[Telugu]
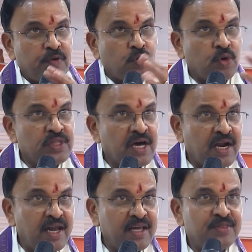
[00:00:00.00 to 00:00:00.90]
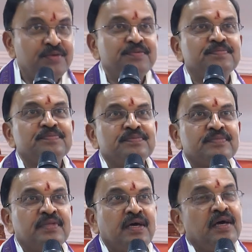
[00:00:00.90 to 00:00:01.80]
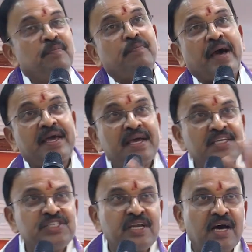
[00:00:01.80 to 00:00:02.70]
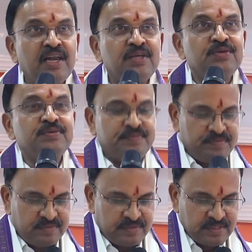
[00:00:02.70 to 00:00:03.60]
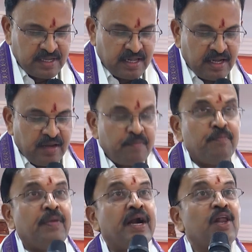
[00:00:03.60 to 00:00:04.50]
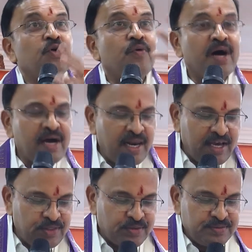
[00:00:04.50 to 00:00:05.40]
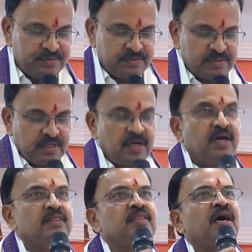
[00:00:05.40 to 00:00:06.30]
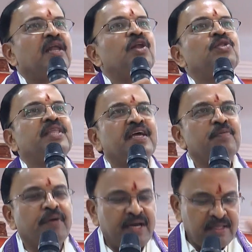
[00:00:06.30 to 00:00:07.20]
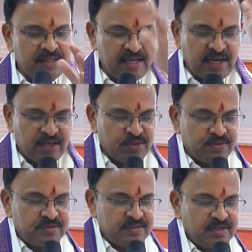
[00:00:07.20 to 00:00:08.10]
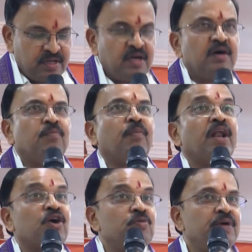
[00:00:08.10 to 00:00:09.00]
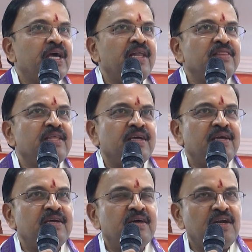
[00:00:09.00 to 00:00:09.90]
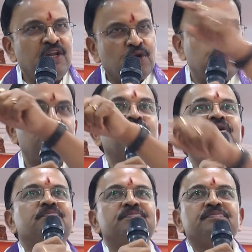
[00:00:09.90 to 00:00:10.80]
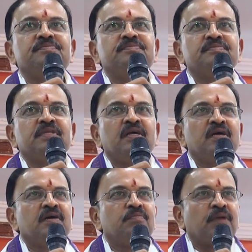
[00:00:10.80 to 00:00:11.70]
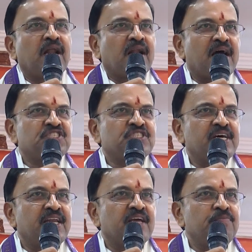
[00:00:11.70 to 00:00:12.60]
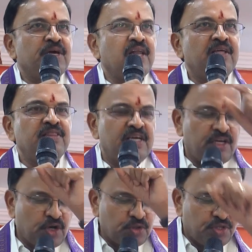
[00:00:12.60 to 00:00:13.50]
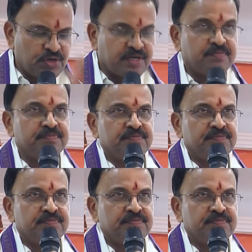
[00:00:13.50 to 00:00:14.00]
హోదా రాలేదు ప్యాకేజీ రాలేదు మెడలు వంగలేదు తలలు తెగి పడింది లేదు మనకు మిగిలింది నిరుద్యోగం మన రాష్ట్రానికి మిగిలింది నిరుద్యోగం